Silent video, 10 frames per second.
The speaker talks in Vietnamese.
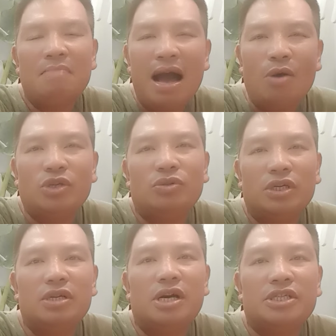bao nhiêu
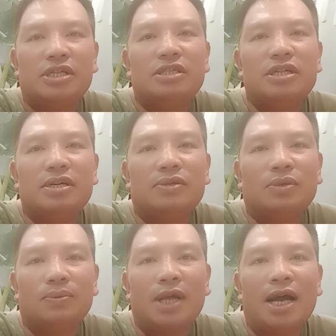những người chiến sĩ của
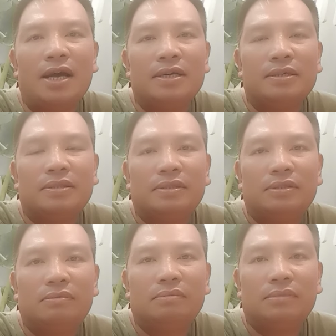chúng ta
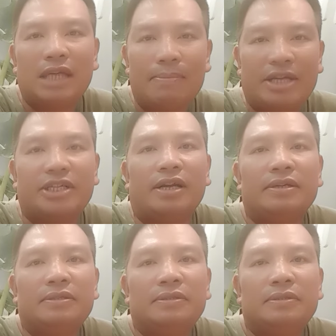ra mặt trận